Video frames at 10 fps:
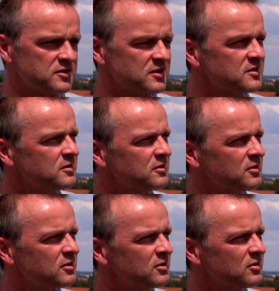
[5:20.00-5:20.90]
wir in den setzen,
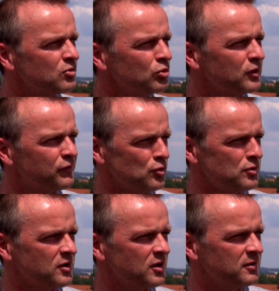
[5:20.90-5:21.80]
äh, gut
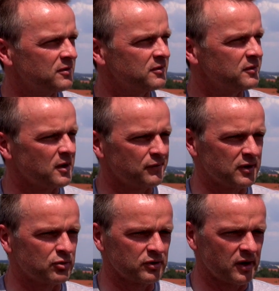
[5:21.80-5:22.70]
erfüllen kann. Äh,
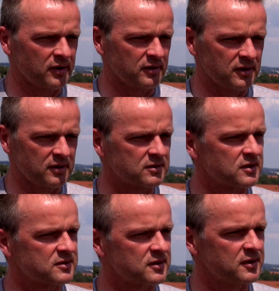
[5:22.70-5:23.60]
Erwartungen
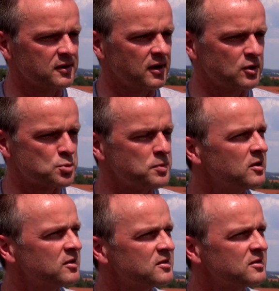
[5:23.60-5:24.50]
dahingehend, dass er ein
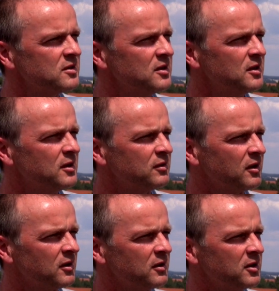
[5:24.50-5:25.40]
Spieler ist,
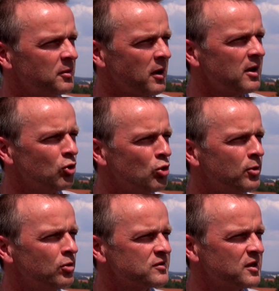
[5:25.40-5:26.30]
der in der
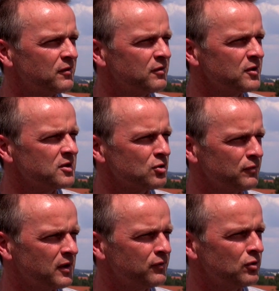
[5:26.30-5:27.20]
Balleroberung sehr wichtig
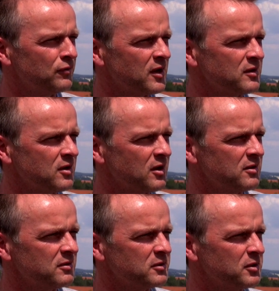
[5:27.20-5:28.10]
und wertvoll werden
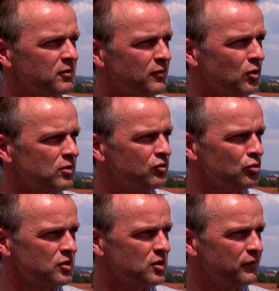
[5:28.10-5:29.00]
kann. Wir wollen
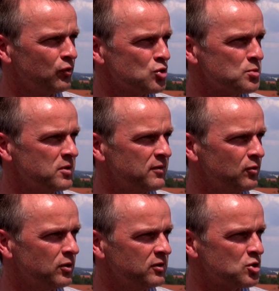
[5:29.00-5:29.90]
zügig nach vorn spielen,
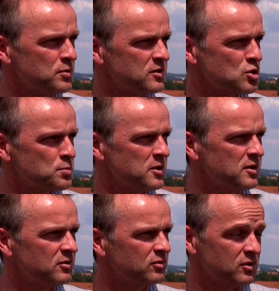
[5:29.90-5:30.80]
wir wollen in die Spitze
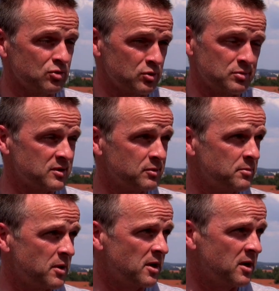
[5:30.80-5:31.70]
spielen und dazu müssen wir
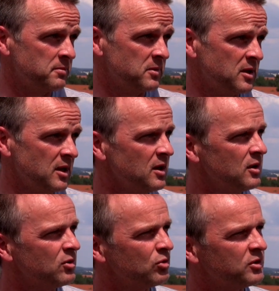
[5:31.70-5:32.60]
erstmal den Ball haben.
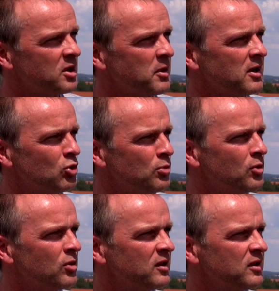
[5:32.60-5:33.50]
Und in der
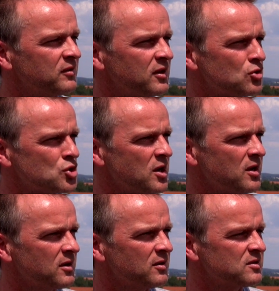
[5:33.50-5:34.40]
Balleroberung hat er seine
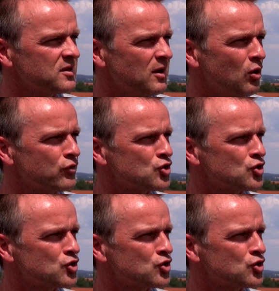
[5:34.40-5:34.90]
Stärken, sehr